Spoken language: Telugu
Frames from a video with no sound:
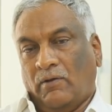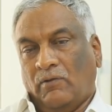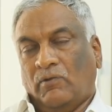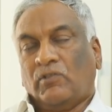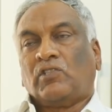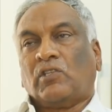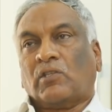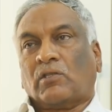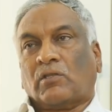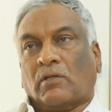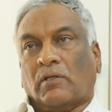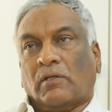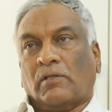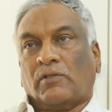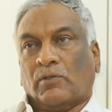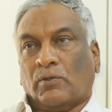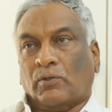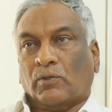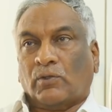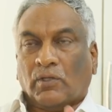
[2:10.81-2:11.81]
విచిత్రాలు
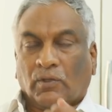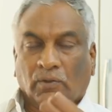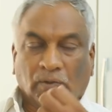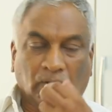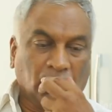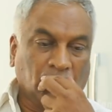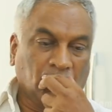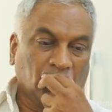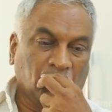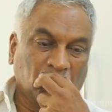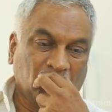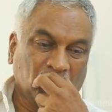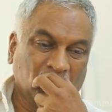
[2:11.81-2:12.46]
జరుగుతూ ఉన్నాయి